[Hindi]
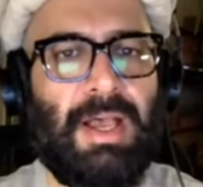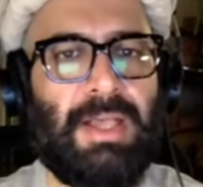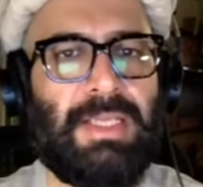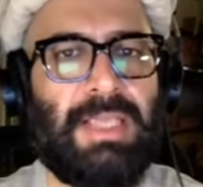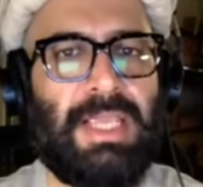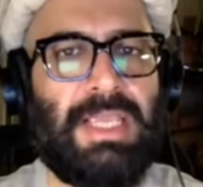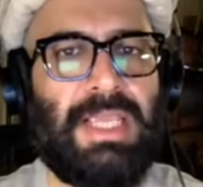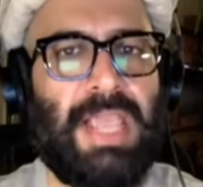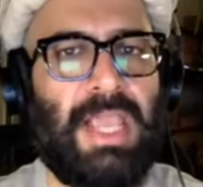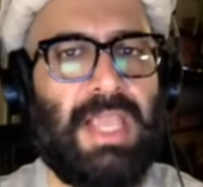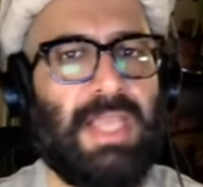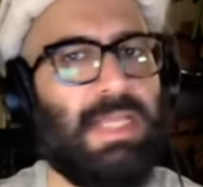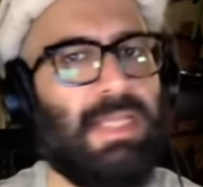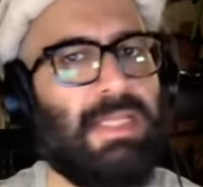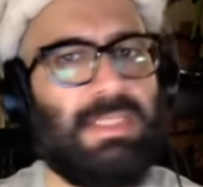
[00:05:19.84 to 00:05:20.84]
कि ये
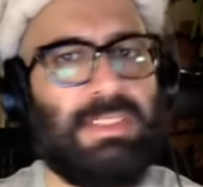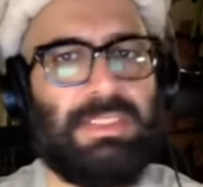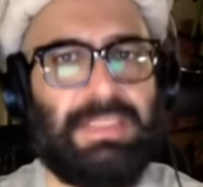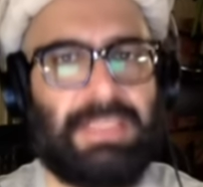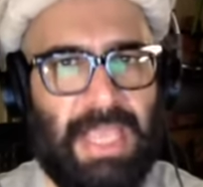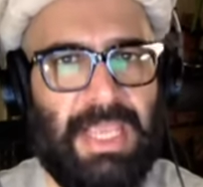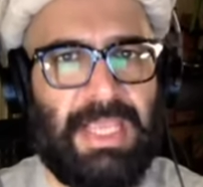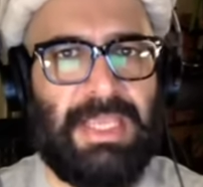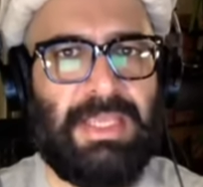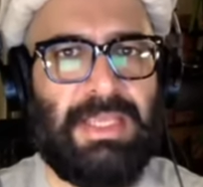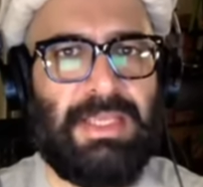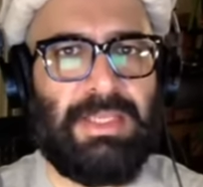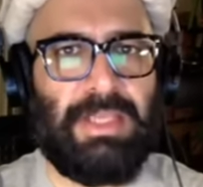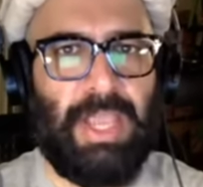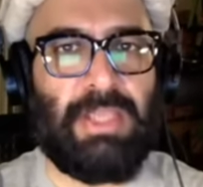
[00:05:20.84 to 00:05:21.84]
यही
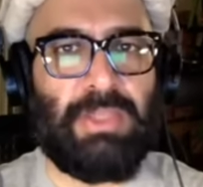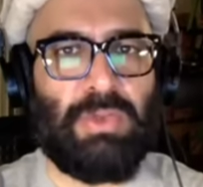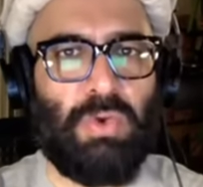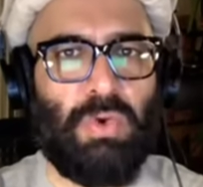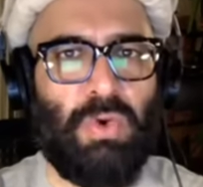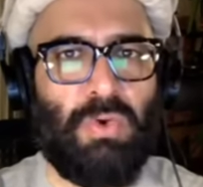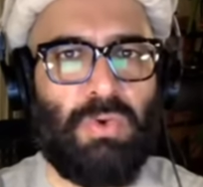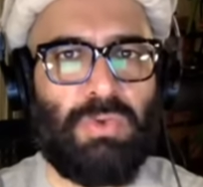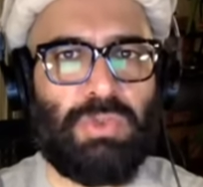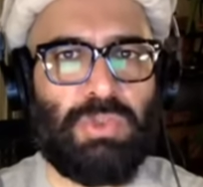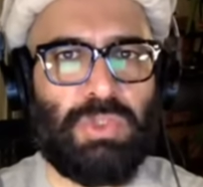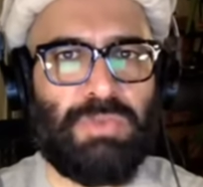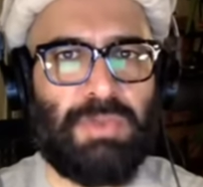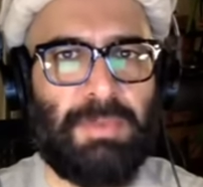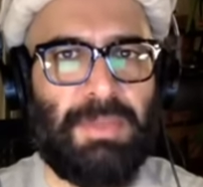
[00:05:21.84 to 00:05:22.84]
यही दोनों जो
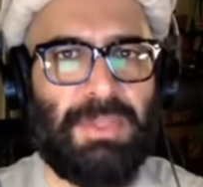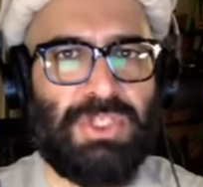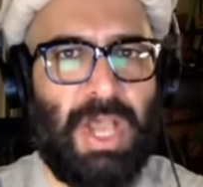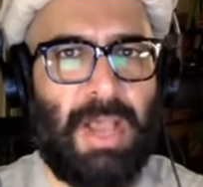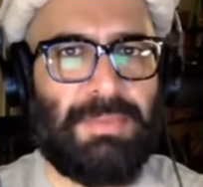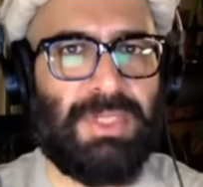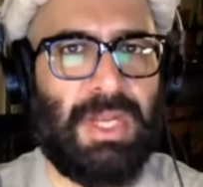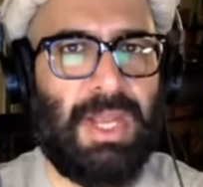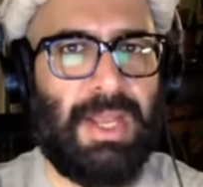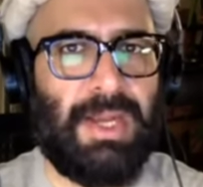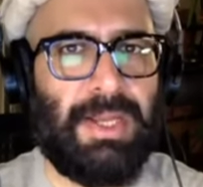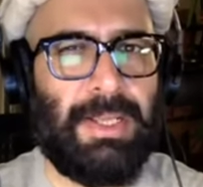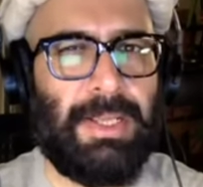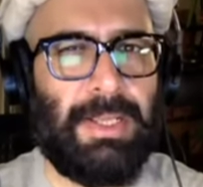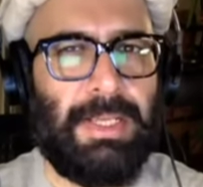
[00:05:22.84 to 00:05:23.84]
इस वक्त पंजाब चला
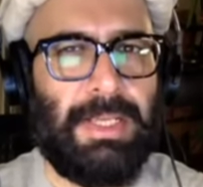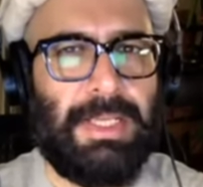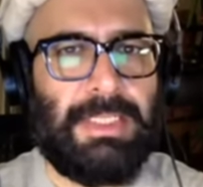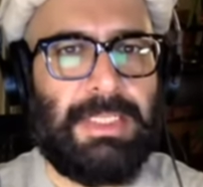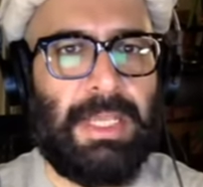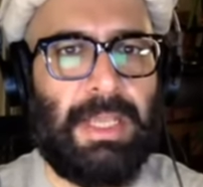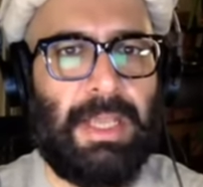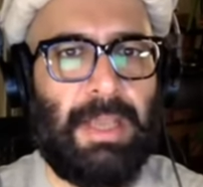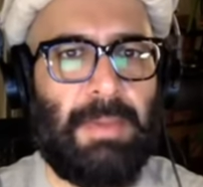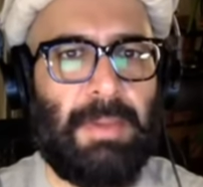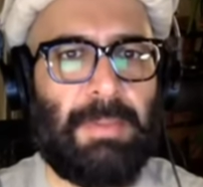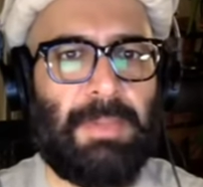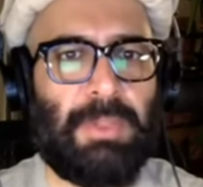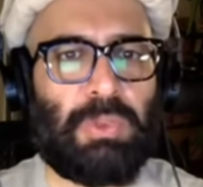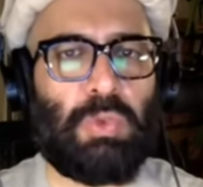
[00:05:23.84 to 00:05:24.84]
रहे हैं ये खैबर
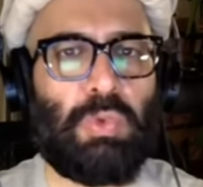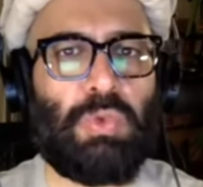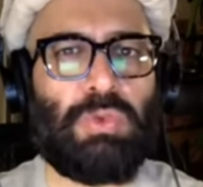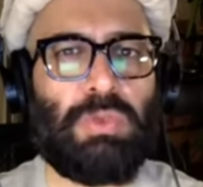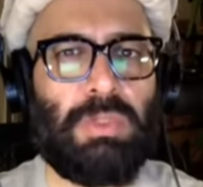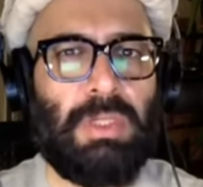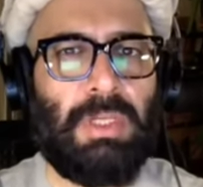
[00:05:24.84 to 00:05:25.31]
पख्तून